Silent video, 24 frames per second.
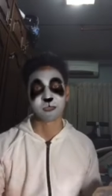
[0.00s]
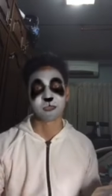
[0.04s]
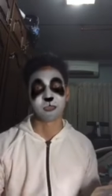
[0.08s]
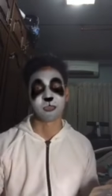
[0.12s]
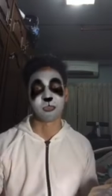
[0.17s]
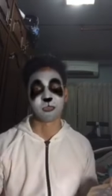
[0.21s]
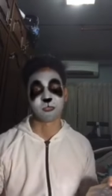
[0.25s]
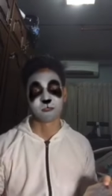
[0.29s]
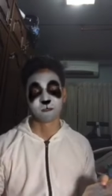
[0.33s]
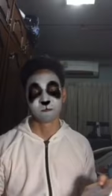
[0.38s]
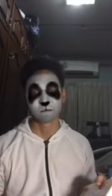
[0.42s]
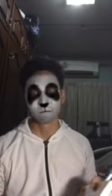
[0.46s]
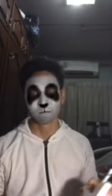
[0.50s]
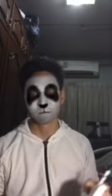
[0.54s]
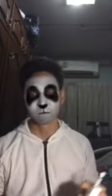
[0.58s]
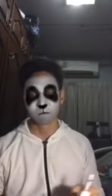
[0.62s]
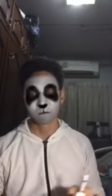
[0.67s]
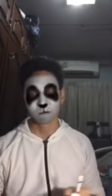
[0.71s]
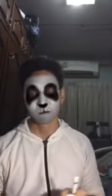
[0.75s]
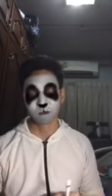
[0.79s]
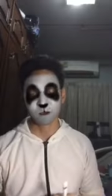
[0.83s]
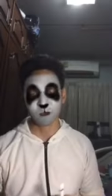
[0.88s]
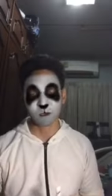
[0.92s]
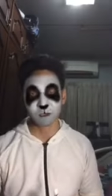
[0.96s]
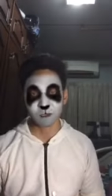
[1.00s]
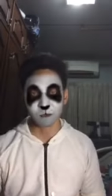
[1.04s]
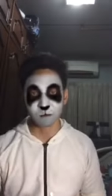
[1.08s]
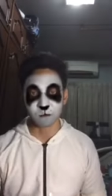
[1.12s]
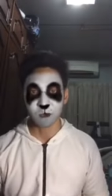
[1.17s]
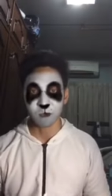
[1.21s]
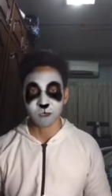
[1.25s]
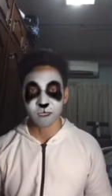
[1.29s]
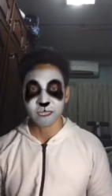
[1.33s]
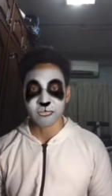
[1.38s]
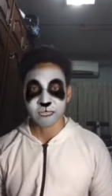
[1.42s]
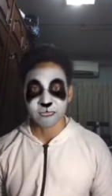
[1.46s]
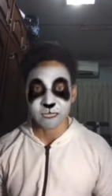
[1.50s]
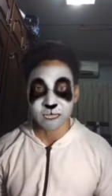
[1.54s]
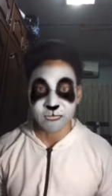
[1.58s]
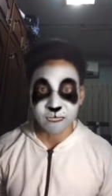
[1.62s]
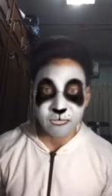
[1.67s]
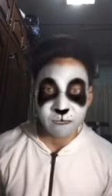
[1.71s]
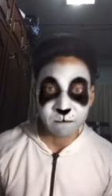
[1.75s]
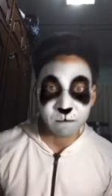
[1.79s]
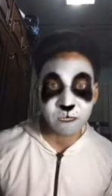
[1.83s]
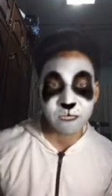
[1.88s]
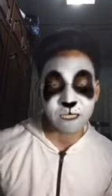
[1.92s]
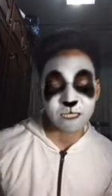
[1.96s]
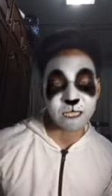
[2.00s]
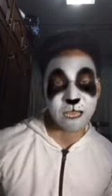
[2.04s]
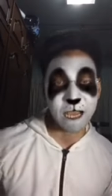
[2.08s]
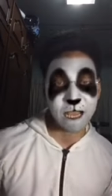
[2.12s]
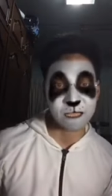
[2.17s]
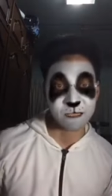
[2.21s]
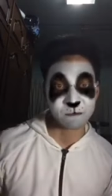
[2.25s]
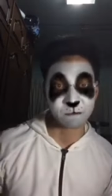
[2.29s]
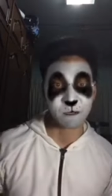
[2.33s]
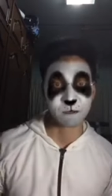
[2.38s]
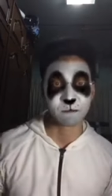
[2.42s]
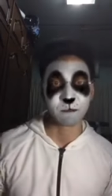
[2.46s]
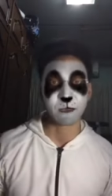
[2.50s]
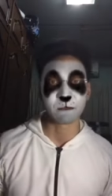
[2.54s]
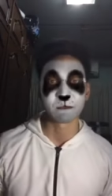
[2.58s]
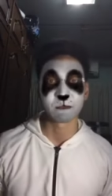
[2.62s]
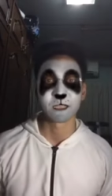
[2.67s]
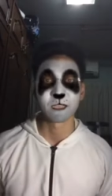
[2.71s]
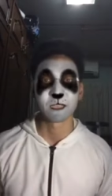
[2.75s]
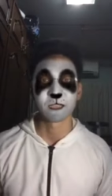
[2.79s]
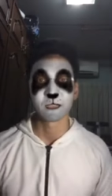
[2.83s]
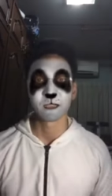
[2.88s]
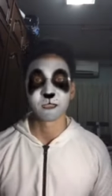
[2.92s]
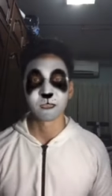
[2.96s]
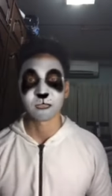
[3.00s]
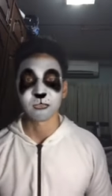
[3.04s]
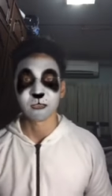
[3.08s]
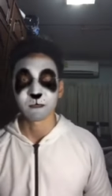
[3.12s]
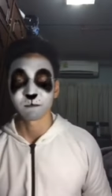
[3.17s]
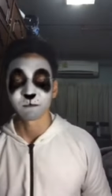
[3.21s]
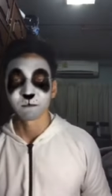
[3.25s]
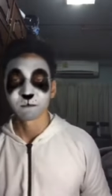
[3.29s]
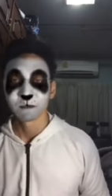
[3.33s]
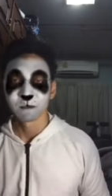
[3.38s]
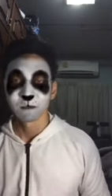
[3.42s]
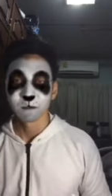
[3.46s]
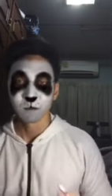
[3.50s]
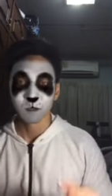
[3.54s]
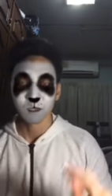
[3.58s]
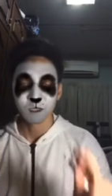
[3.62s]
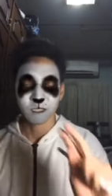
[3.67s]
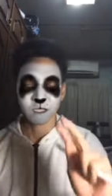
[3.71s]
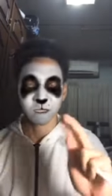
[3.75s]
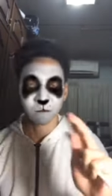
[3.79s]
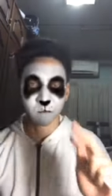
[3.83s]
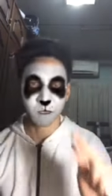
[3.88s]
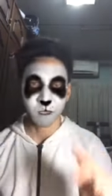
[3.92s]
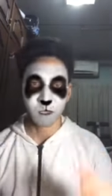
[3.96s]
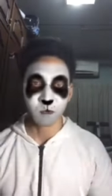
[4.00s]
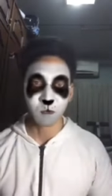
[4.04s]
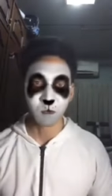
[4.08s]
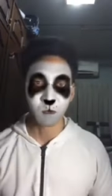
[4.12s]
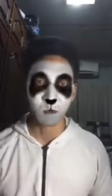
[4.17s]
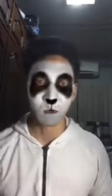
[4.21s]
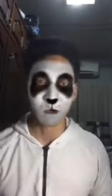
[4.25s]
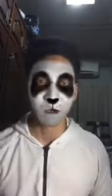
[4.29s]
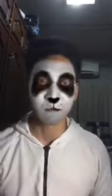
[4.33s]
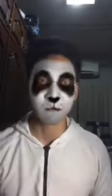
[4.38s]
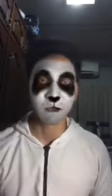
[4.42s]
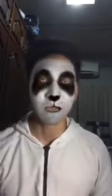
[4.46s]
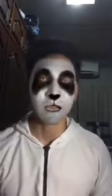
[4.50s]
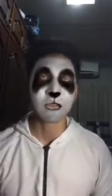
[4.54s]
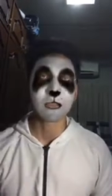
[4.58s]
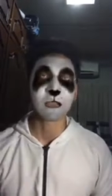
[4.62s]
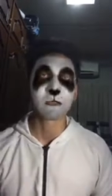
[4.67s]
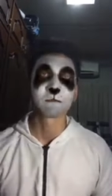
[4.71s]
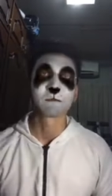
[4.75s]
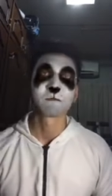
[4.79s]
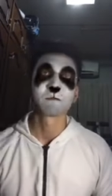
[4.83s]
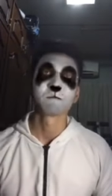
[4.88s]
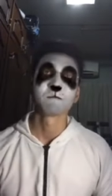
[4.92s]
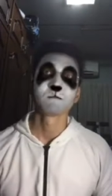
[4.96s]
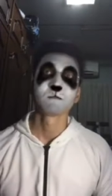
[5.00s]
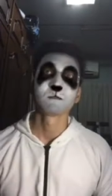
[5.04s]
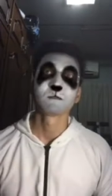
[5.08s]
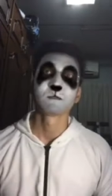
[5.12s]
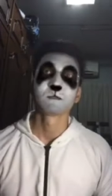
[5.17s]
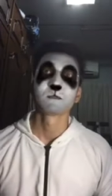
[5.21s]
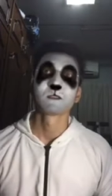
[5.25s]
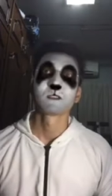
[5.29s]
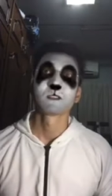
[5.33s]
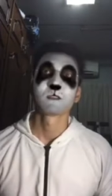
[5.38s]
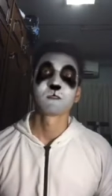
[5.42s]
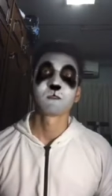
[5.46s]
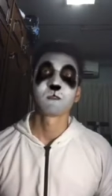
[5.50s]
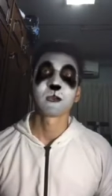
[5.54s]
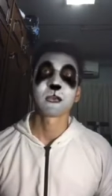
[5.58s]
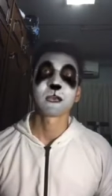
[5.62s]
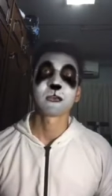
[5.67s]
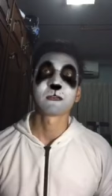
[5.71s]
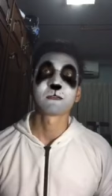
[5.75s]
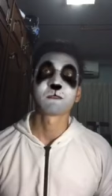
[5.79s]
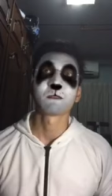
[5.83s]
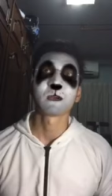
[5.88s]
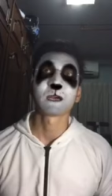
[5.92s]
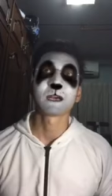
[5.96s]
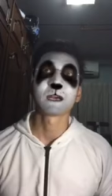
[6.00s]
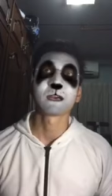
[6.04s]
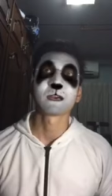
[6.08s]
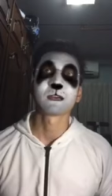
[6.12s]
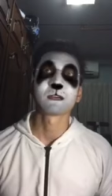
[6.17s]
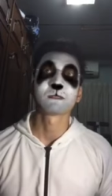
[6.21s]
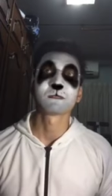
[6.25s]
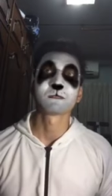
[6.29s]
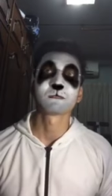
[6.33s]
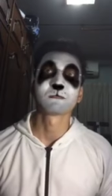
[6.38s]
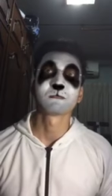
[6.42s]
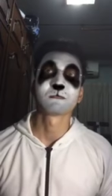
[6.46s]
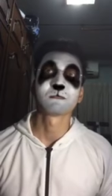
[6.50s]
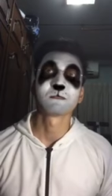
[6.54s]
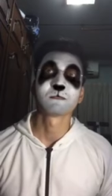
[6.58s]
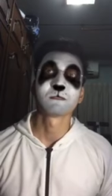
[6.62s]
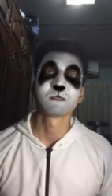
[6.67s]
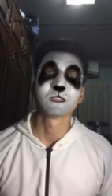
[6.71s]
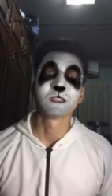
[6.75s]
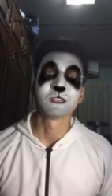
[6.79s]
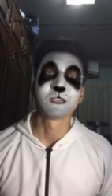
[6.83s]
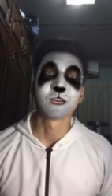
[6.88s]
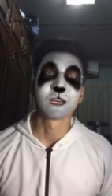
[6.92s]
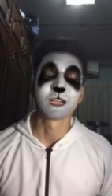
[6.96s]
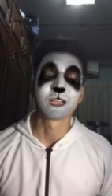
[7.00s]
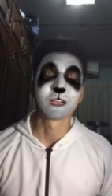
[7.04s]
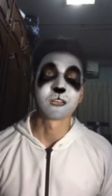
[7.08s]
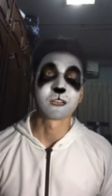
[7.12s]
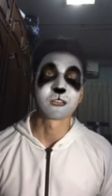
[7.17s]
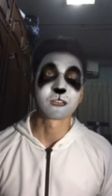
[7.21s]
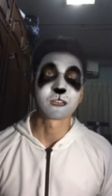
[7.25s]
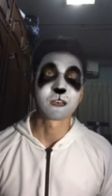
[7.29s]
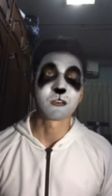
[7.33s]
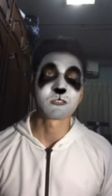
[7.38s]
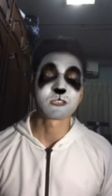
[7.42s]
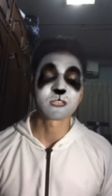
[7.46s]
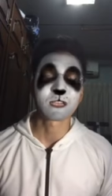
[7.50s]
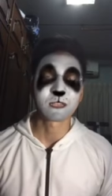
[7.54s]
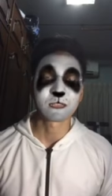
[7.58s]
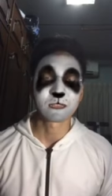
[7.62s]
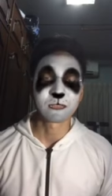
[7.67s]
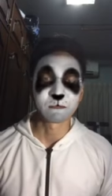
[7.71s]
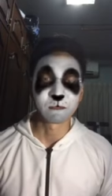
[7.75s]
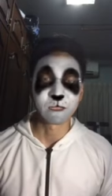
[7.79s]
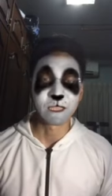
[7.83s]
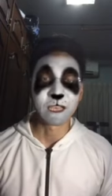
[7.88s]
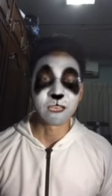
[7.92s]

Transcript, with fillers: นะฮะข้อสอบข้อเขียนถ้าได้มาตรฐานจะเป็นแบบนี้นะครับ เพราะฉะนั้นไม่ต้องกลัวว่าว่าว่าเเขาจะลำเอี